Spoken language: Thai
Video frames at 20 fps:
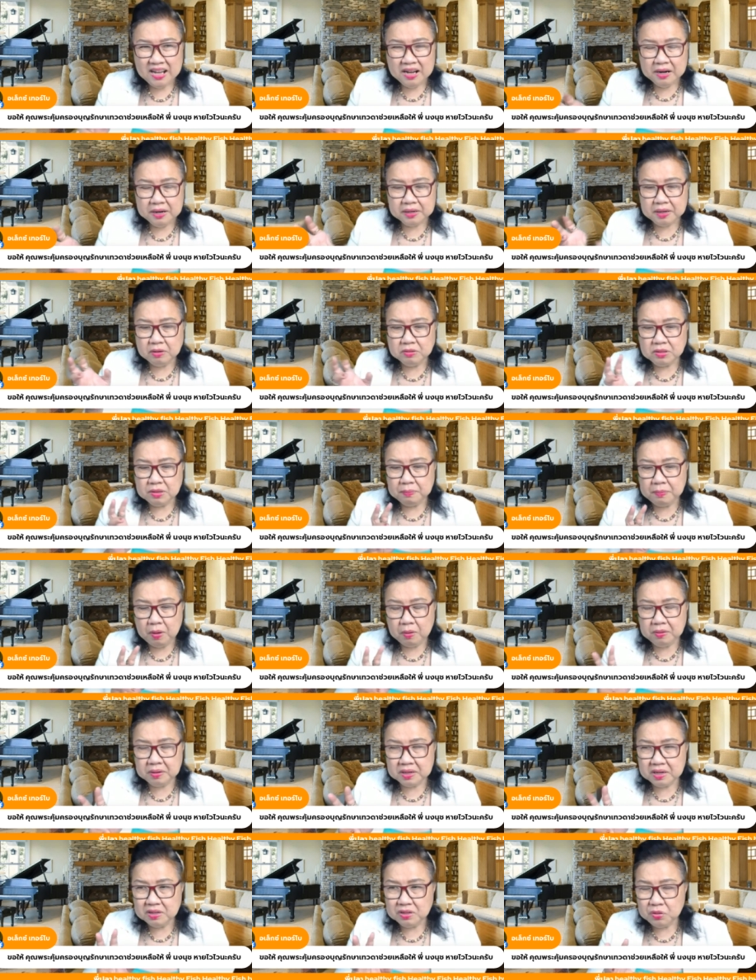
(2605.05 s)
เราจะมอง
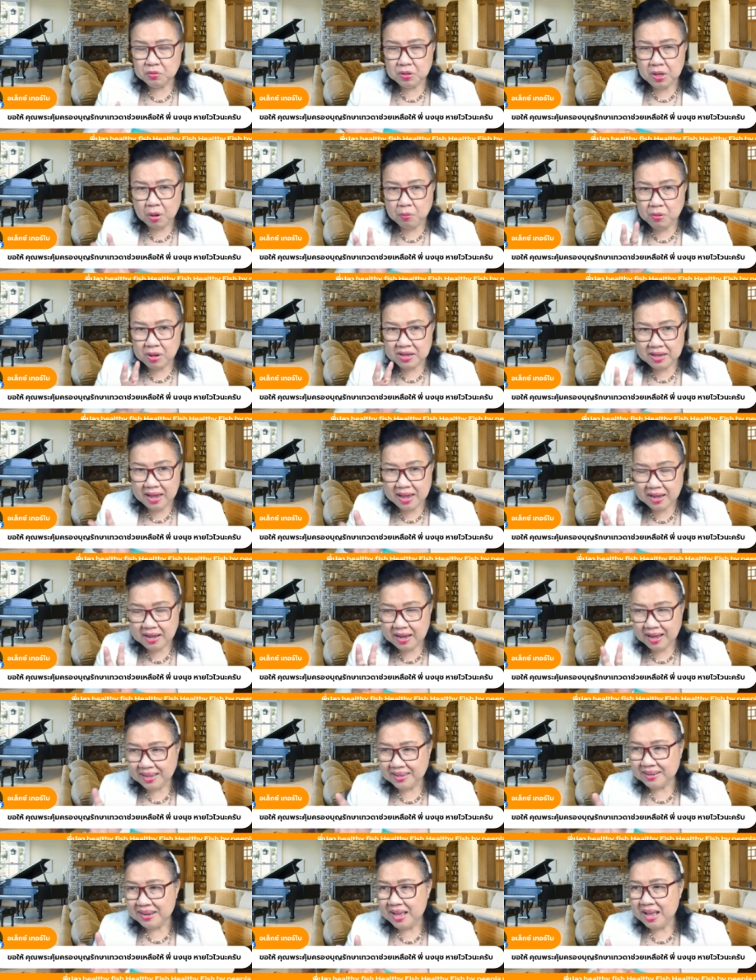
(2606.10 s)
เรื่องทุกอย่างว่าแก้ไข
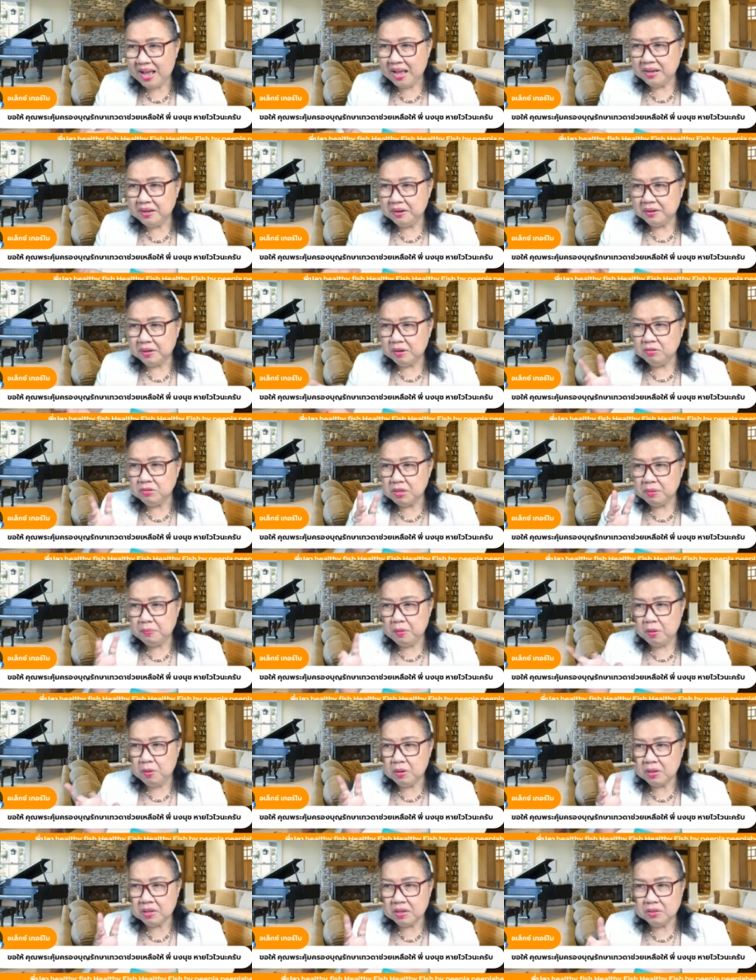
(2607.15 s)
ได้เราจะมอง
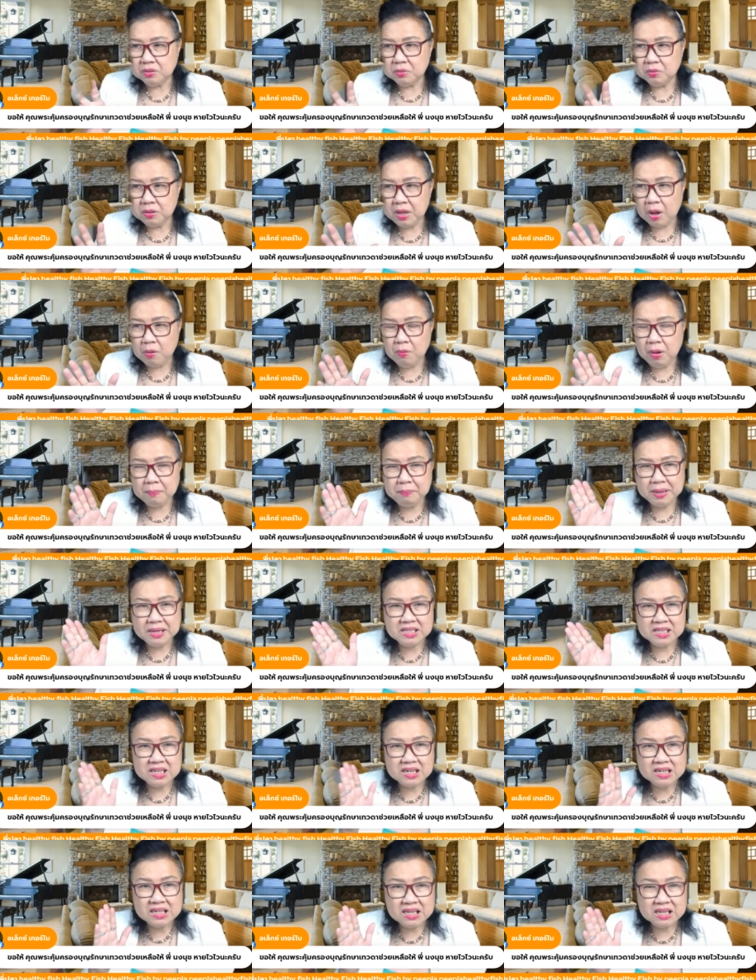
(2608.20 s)
เรื่องทุกอย่างว่าไม่ใช่
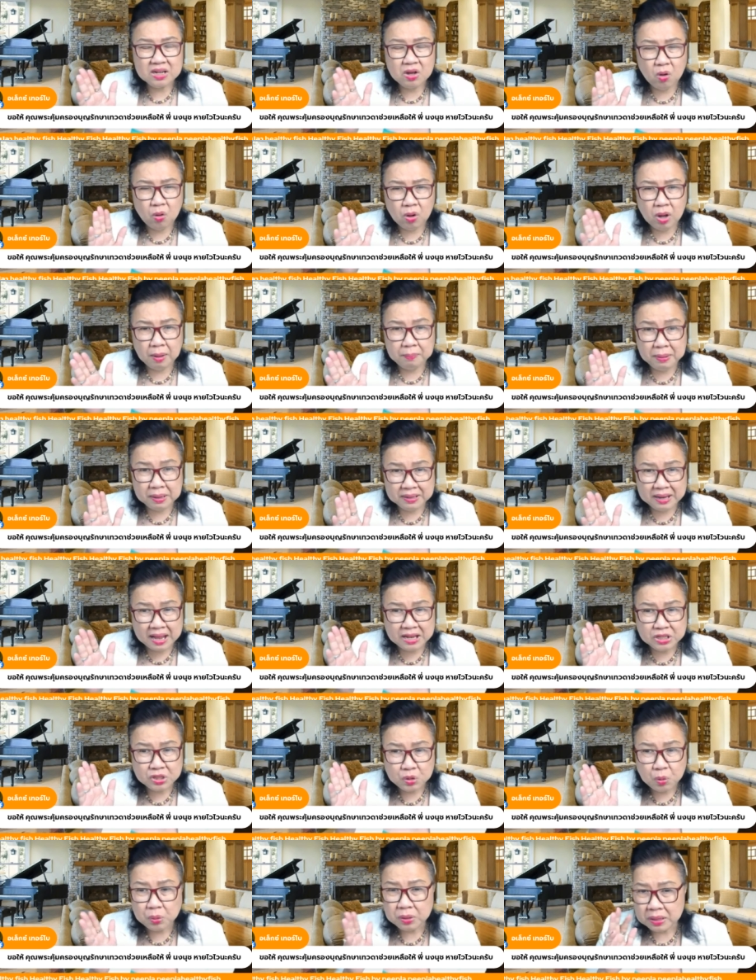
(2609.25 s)
เรื่องโคขับไตจ
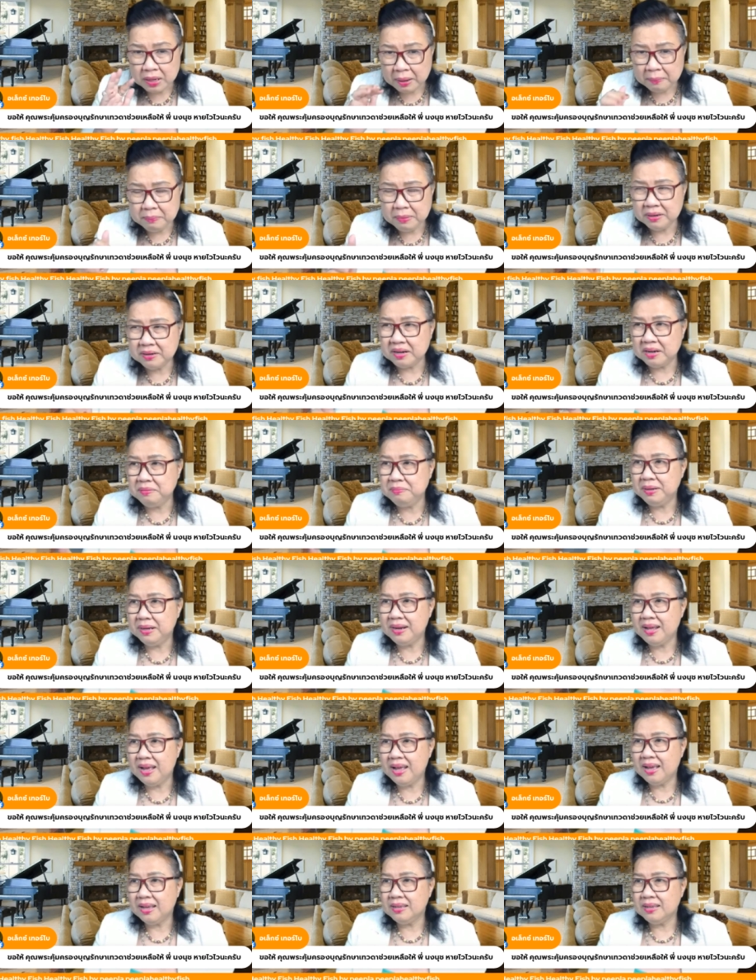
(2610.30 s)
นทำอะไรไม่ได้